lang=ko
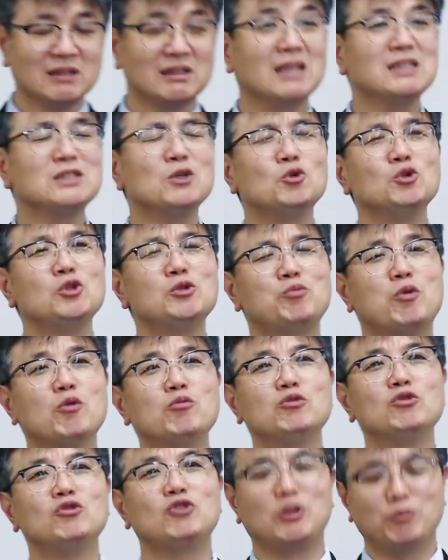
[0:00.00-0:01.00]
당장 오늘
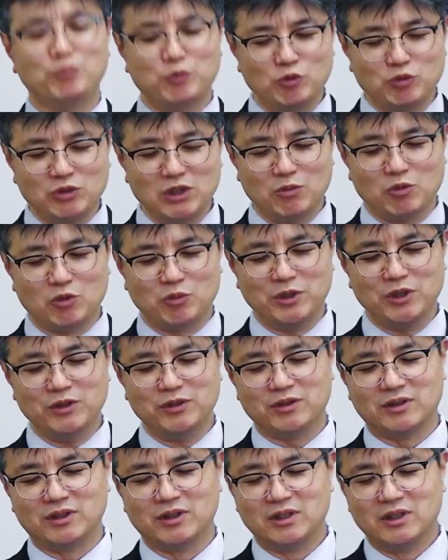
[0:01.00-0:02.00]
본문 뒷부분에
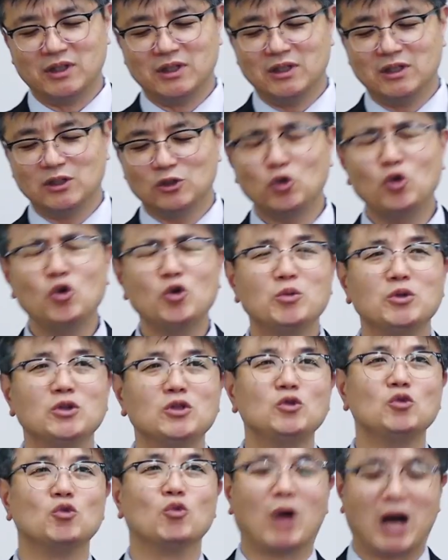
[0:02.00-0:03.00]
보면
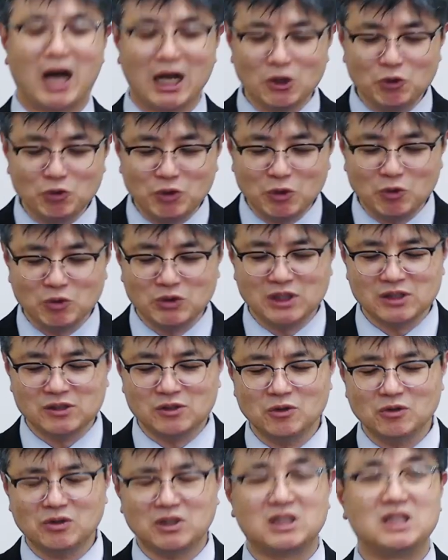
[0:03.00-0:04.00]
솔로몬은 왕이 되고
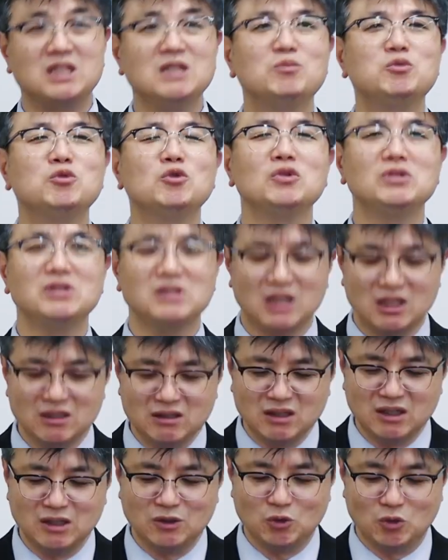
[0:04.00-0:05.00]
나서 기부원
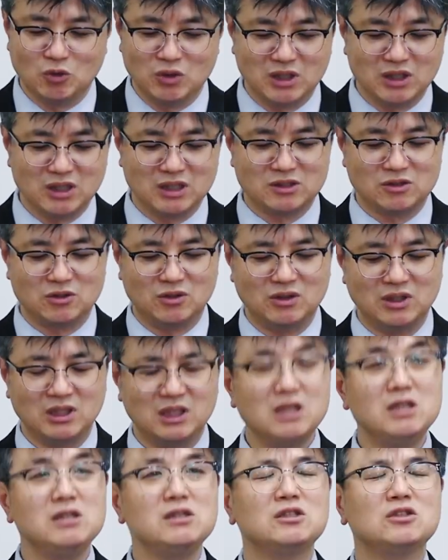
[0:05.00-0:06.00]
산당으로 올라가서
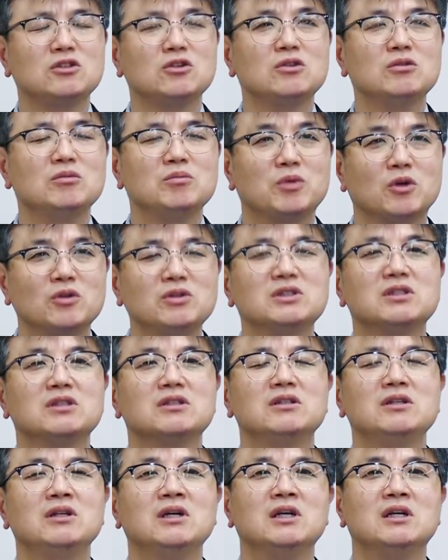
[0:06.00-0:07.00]
1천
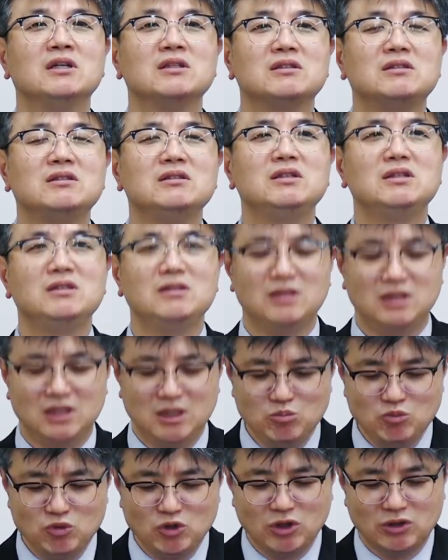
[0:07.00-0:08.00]
번제를 드린
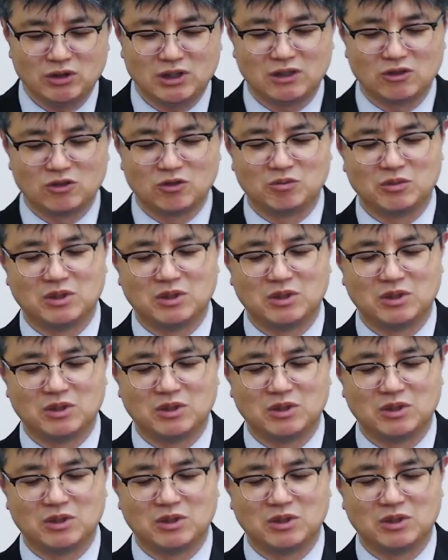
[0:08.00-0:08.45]
인물이었다는